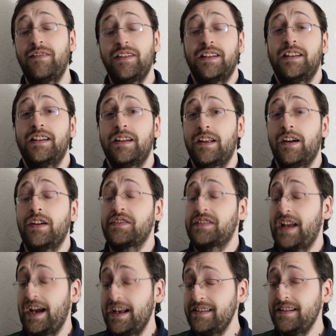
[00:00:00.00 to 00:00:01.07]
weil die aus
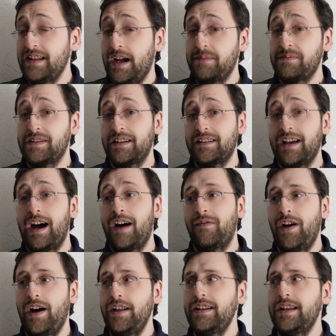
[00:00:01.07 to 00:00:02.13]
der ersten Halbzeit da
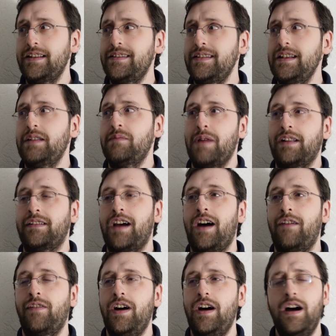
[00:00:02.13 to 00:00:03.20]
waren, jetzt nicht mehr
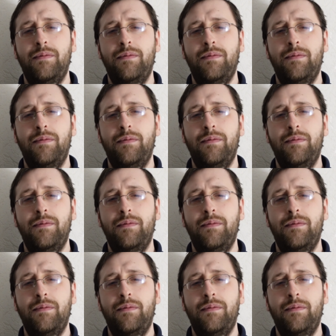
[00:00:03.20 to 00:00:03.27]
da war.